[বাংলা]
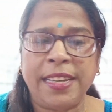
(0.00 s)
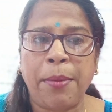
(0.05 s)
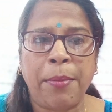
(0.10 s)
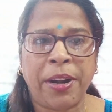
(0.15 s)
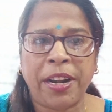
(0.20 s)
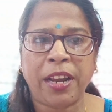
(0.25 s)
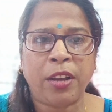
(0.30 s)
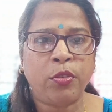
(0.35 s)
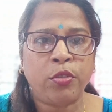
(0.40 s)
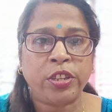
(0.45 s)

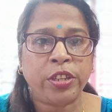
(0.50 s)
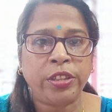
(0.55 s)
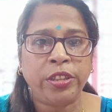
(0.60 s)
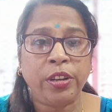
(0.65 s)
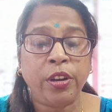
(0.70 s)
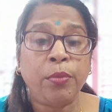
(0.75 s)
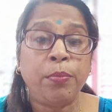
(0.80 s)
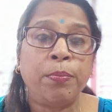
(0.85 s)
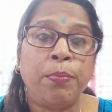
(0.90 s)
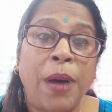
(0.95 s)
ঝামাটা ঘষে
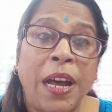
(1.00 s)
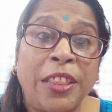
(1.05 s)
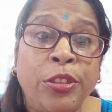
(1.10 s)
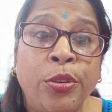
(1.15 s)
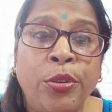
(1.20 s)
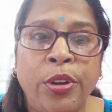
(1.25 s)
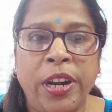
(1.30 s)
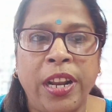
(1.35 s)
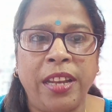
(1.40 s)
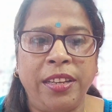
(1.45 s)
দিল বাধ্য
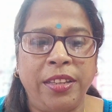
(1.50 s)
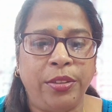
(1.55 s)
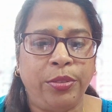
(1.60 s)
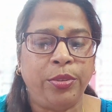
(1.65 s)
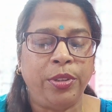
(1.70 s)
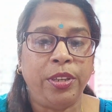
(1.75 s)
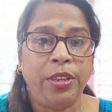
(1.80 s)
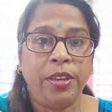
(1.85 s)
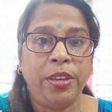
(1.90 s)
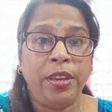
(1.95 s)
করালি
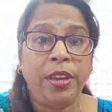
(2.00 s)
তুই